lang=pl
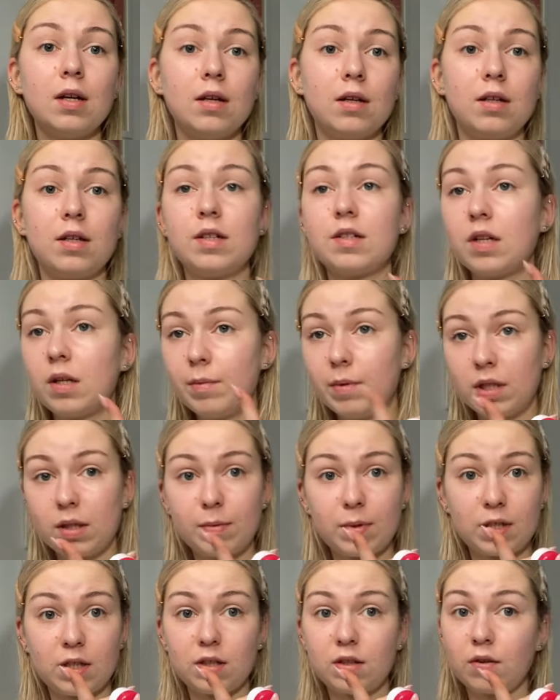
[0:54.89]
E, jeżeli będę
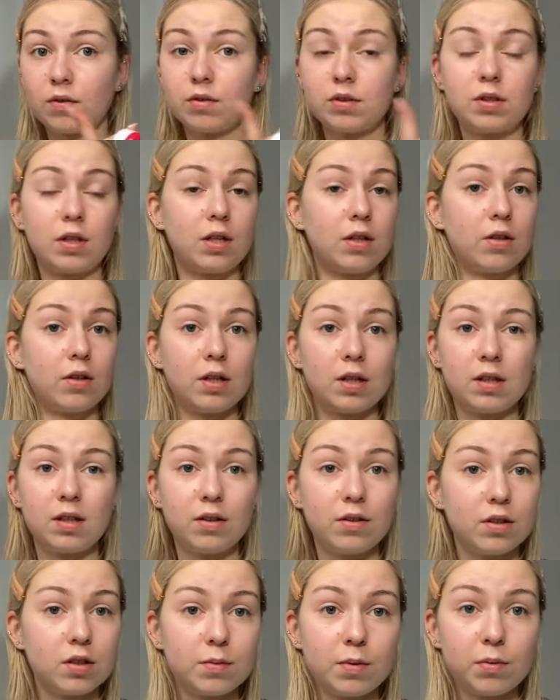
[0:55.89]
patrzeć tą stronę, to
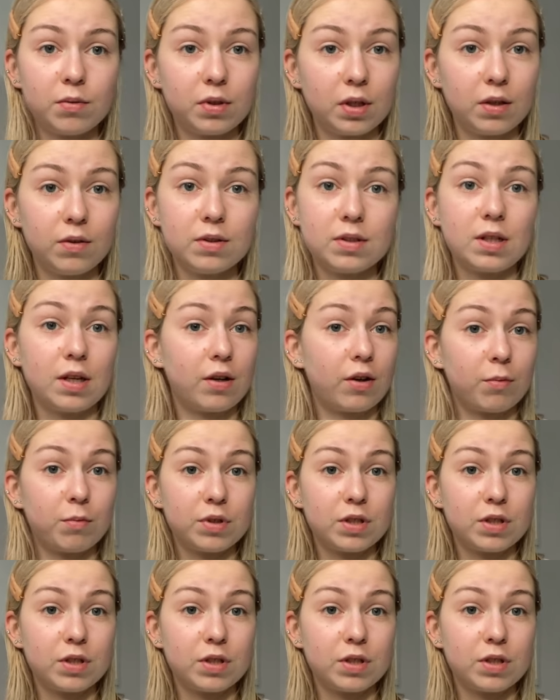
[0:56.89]
dlatego, że mam tutaj lusterko,